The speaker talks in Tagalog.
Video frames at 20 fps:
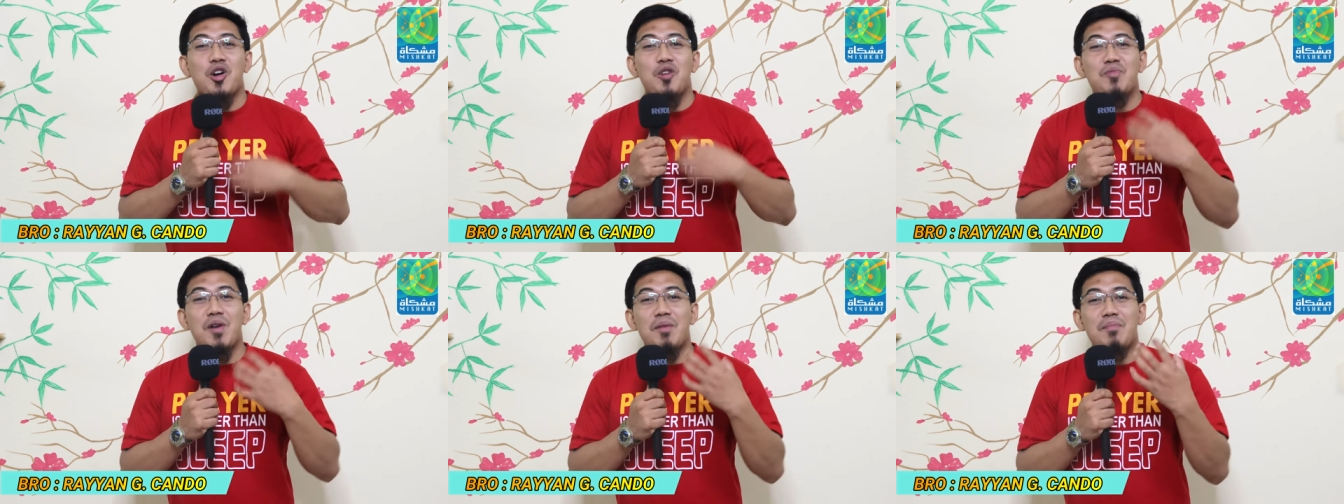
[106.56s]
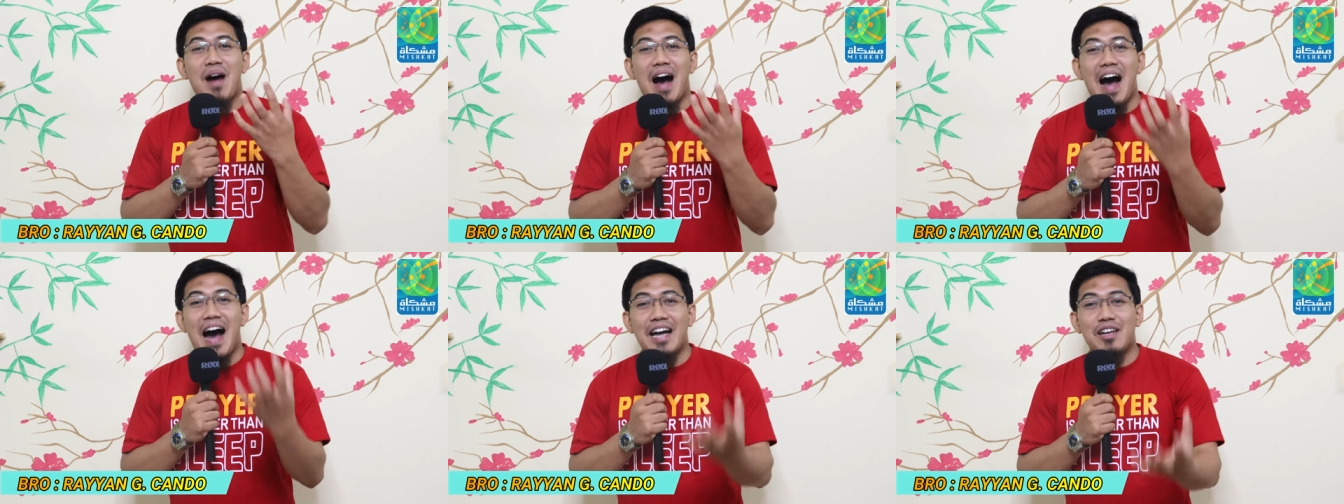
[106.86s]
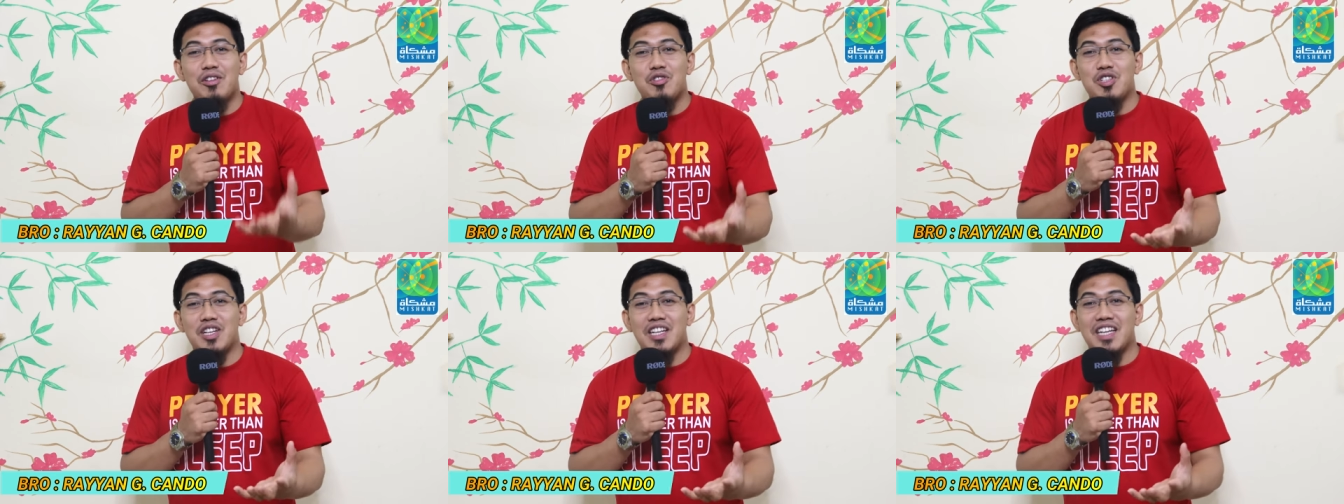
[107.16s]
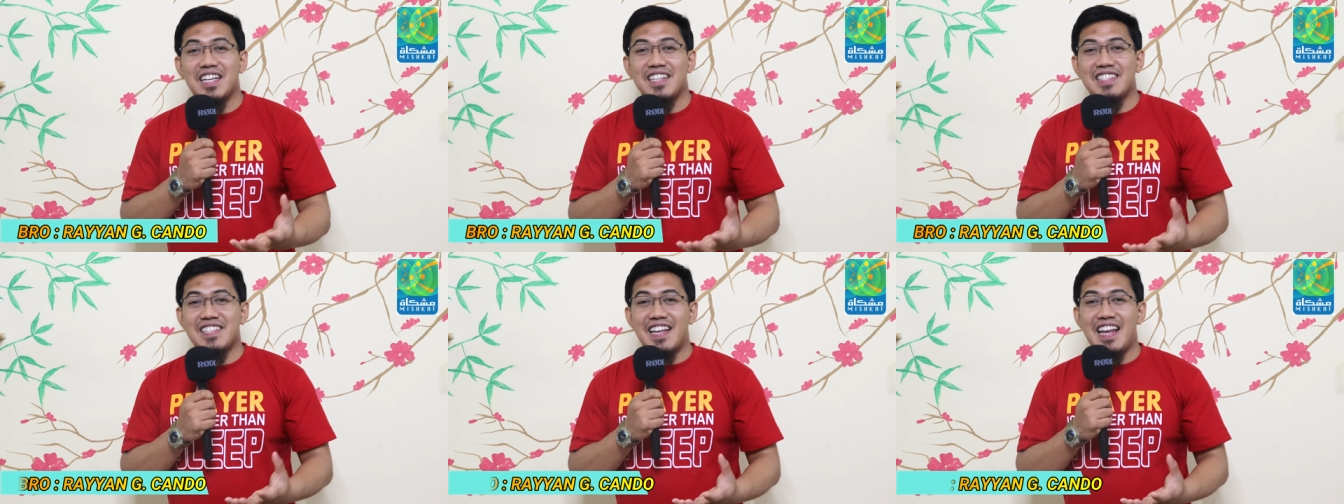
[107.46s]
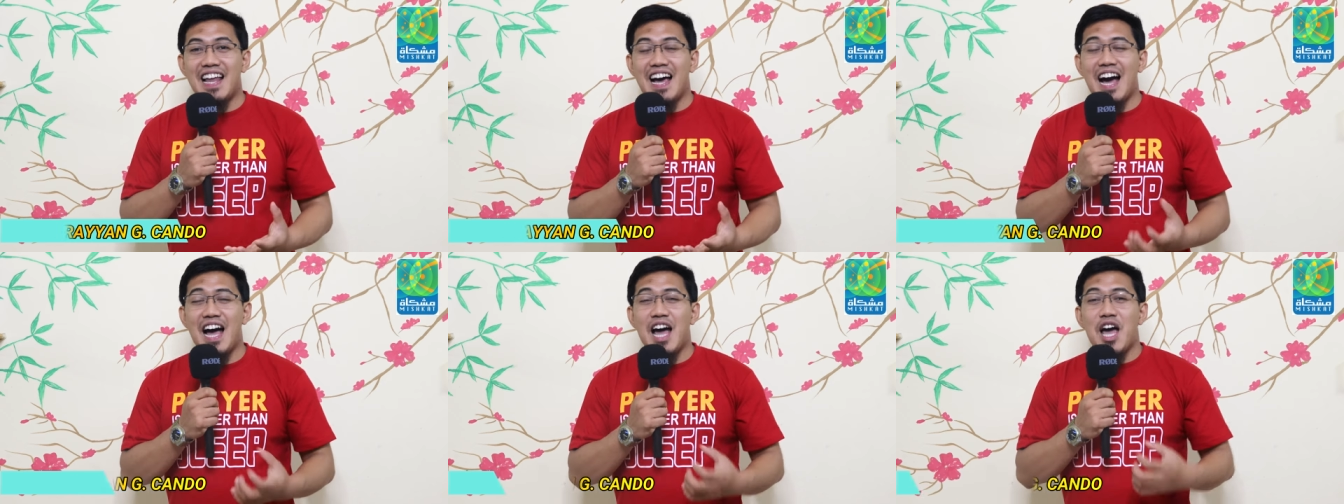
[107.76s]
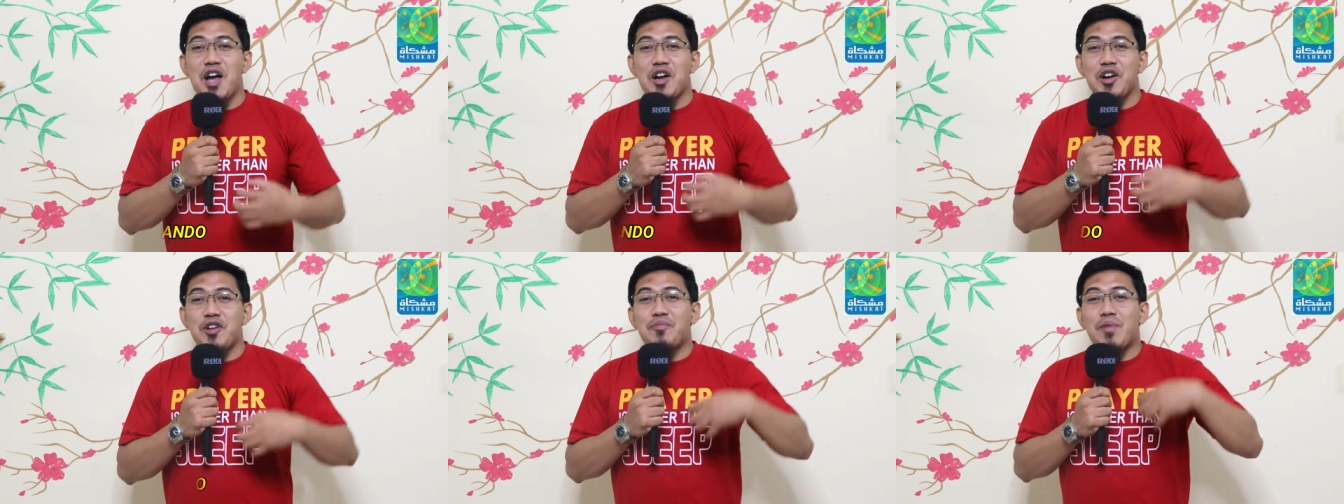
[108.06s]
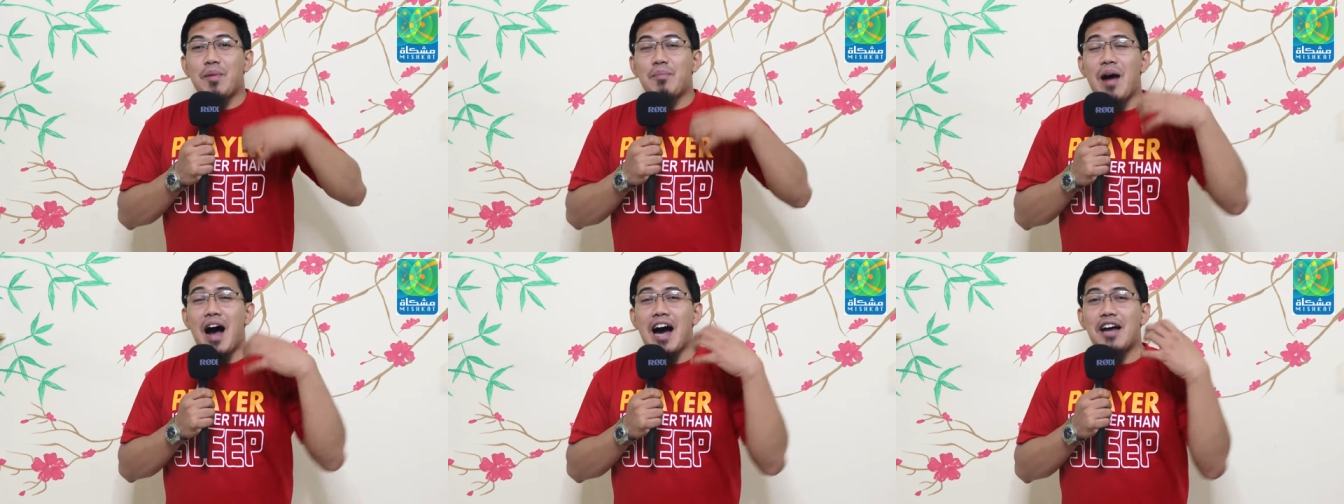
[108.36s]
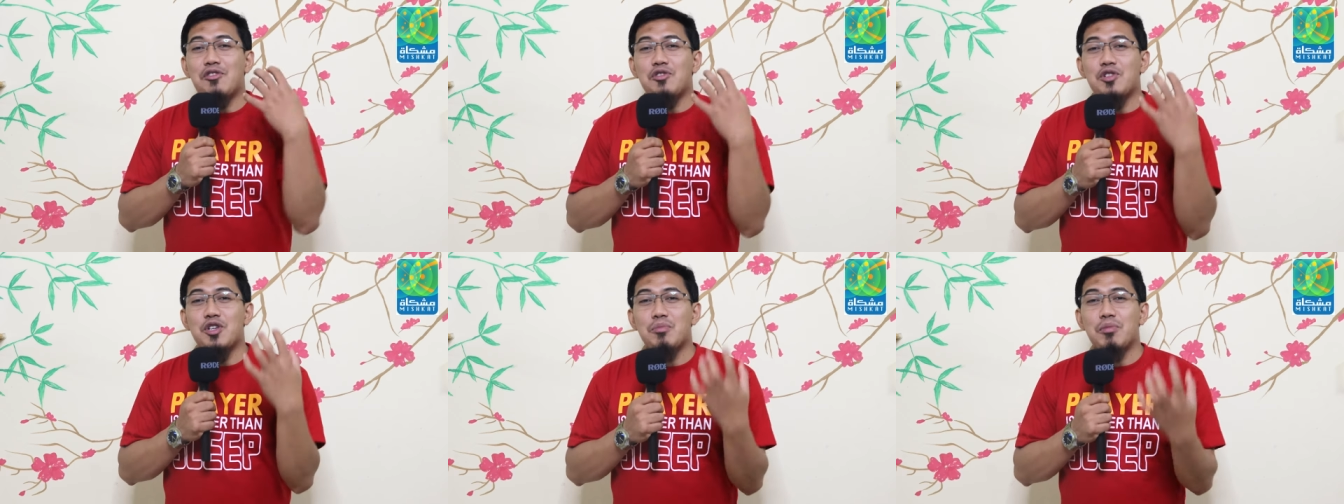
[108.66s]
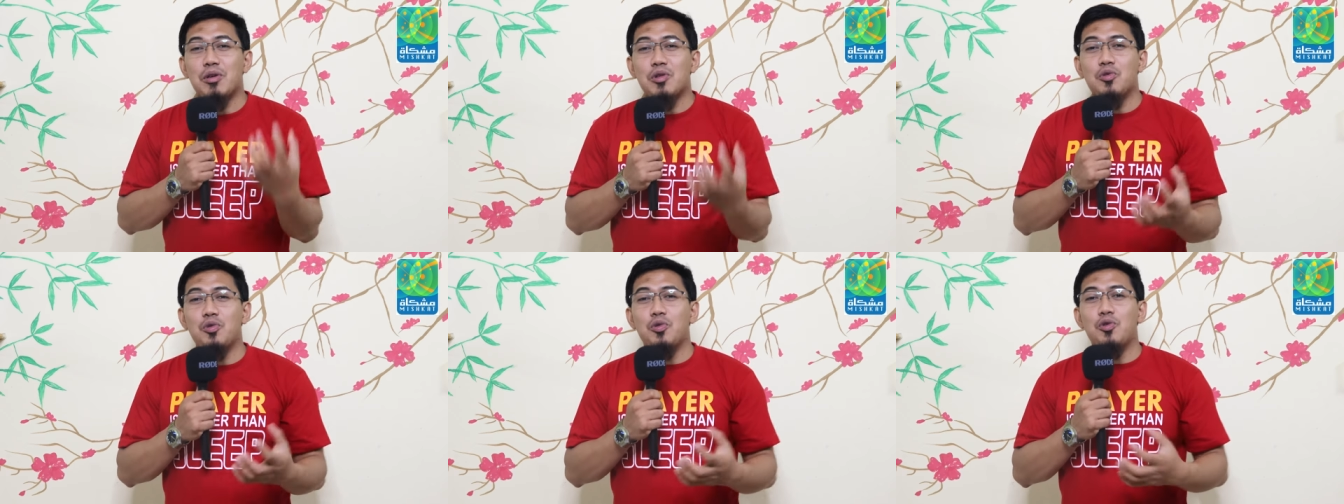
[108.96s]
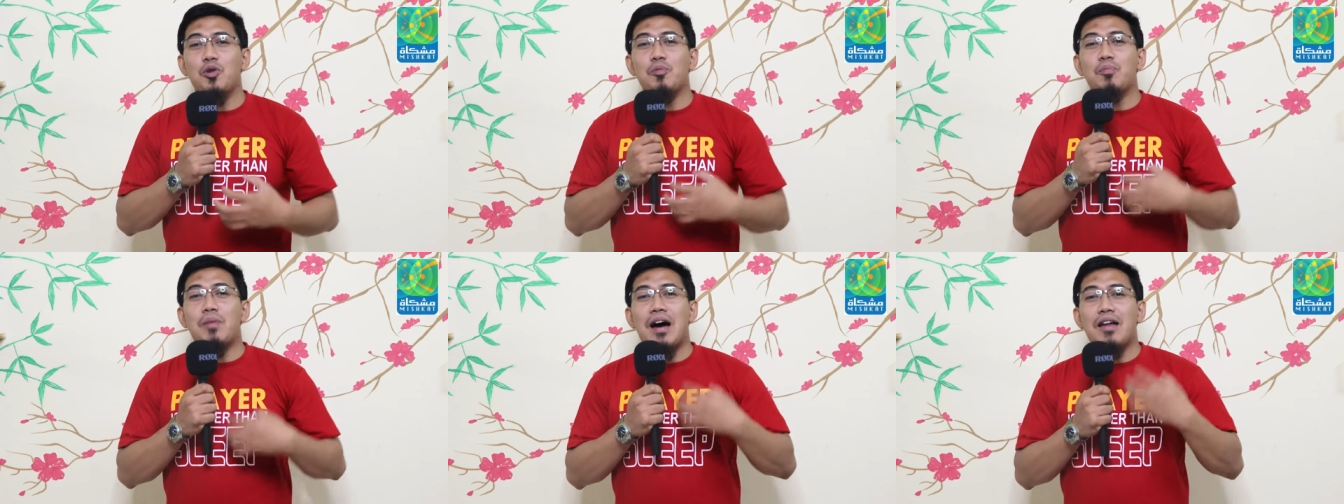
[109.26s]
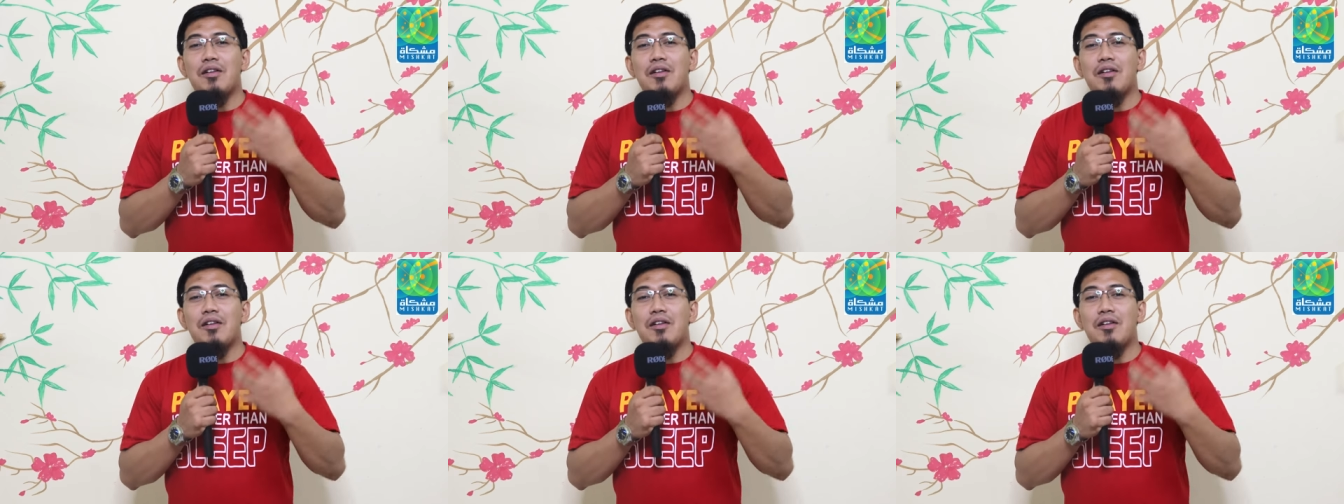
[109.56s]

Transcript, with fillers: kung paano siya nagsala, kung paano siya matulog,